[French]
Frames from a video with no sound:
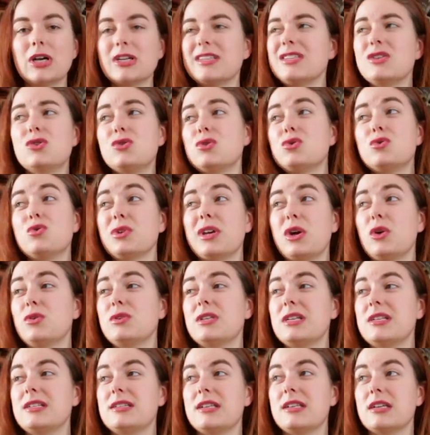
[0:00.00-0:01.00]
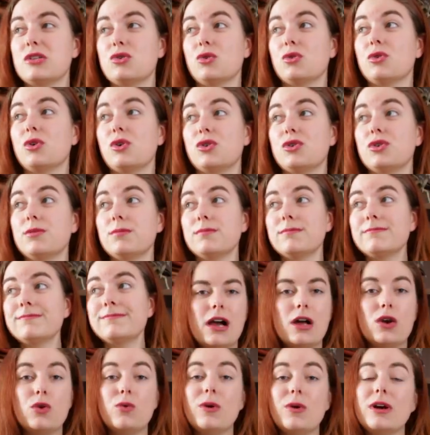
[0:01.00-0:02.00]
C'est juste une réutilisation de roche.
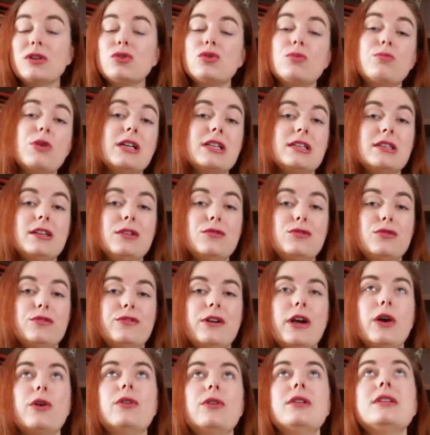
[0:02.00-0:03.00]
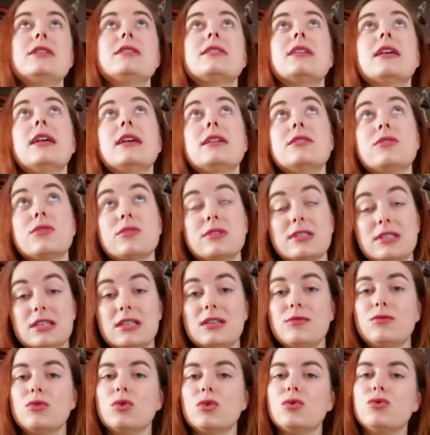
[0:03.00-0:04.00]
Loin de moi l'idée de vous faire une liste
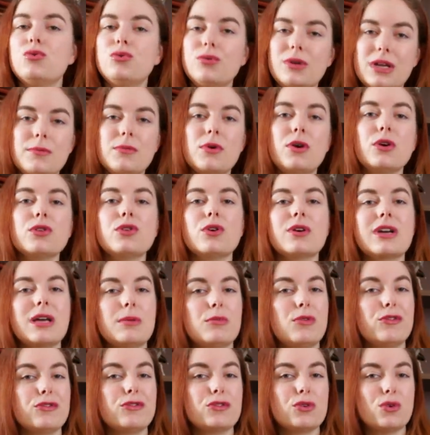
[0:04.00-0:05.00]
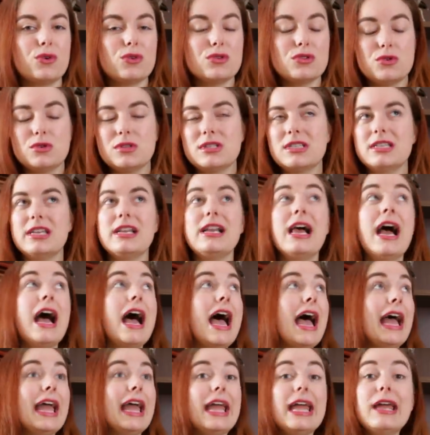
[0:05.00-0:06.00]
exhaustive de tous les morts dans Game of Thrones du style
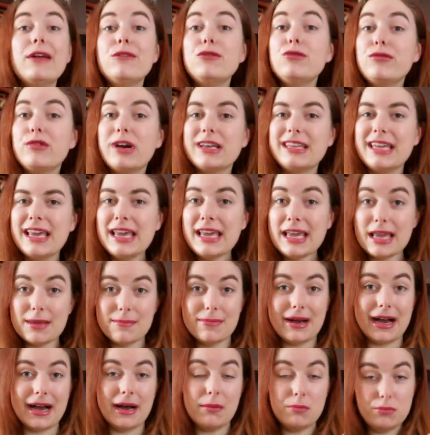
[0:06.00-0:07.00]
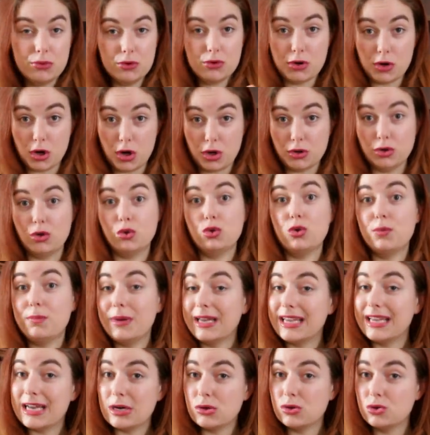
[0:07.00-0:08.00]
et vous voyez, et eh ben Plouk Lord de
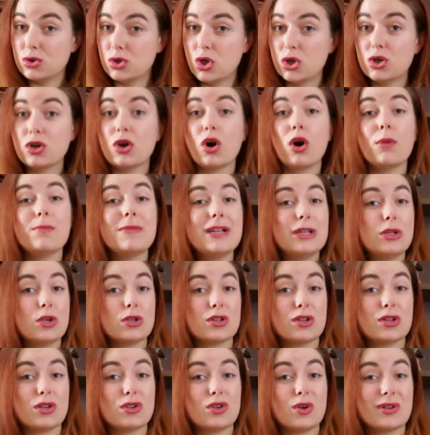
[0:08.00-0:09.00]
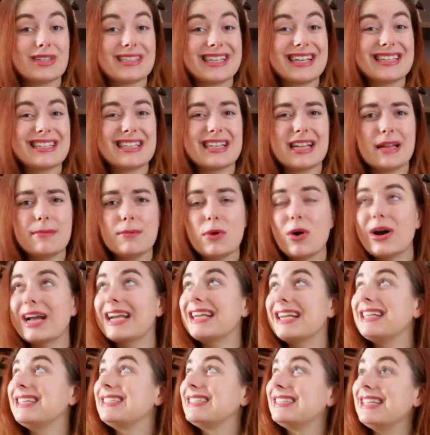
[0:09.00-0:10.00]
Shnok en 1237, il est mort
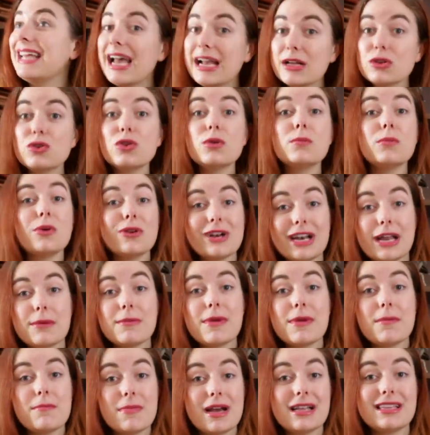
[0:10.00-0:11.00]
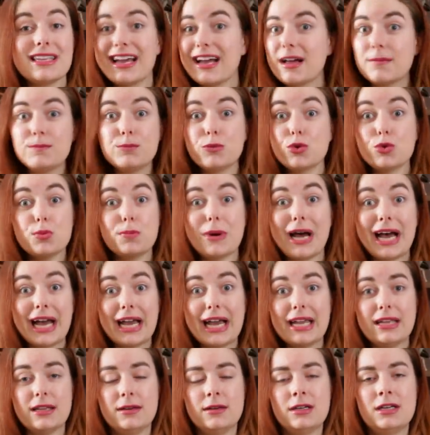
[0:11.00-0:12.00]
exactement de la même manière, tout
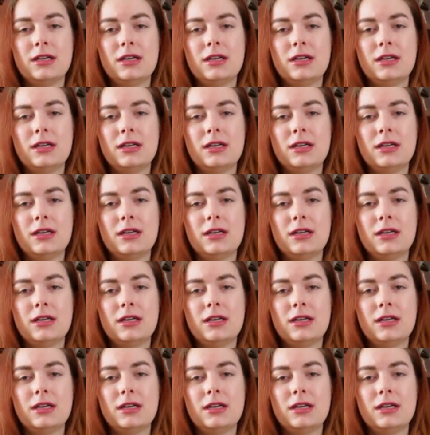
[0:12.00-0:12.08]
pareil.